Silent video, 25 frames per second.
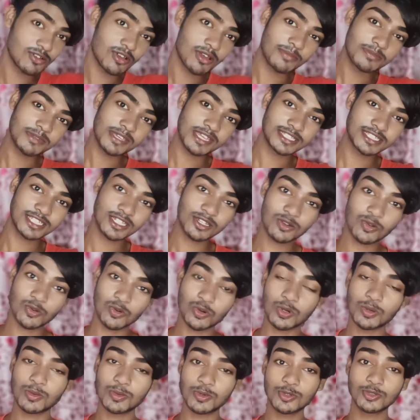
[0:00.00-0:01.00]
আমি আজকে
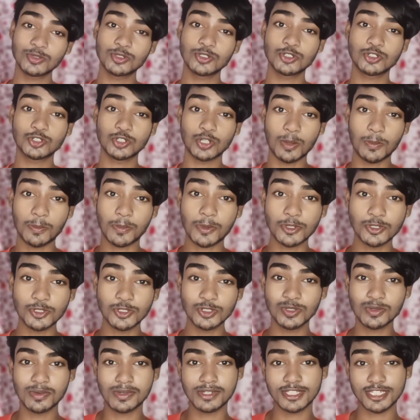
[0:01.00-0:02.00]
করব তো সবকিছুই
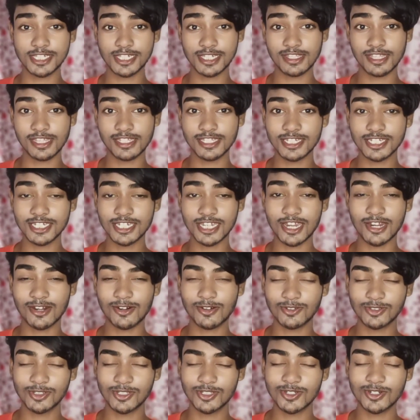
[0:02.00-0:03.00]
তোমাদের সাথে আজকে শেয়ার
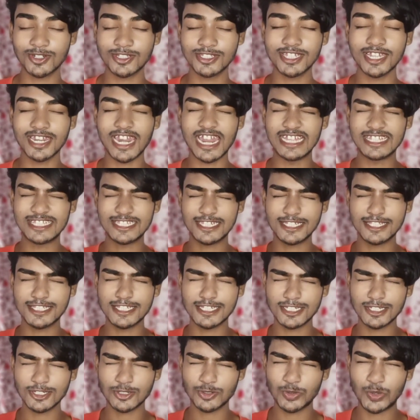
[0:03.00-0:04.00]
করতে চলেছি আর আজকের
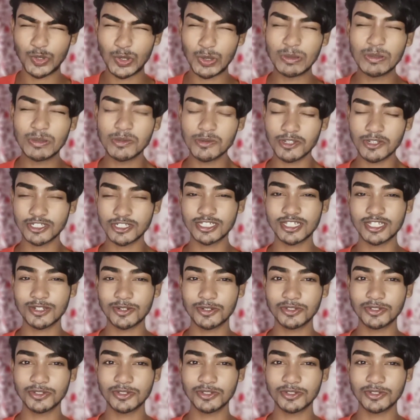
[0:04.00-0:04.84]
দিনটা খুবই মজাদার হতে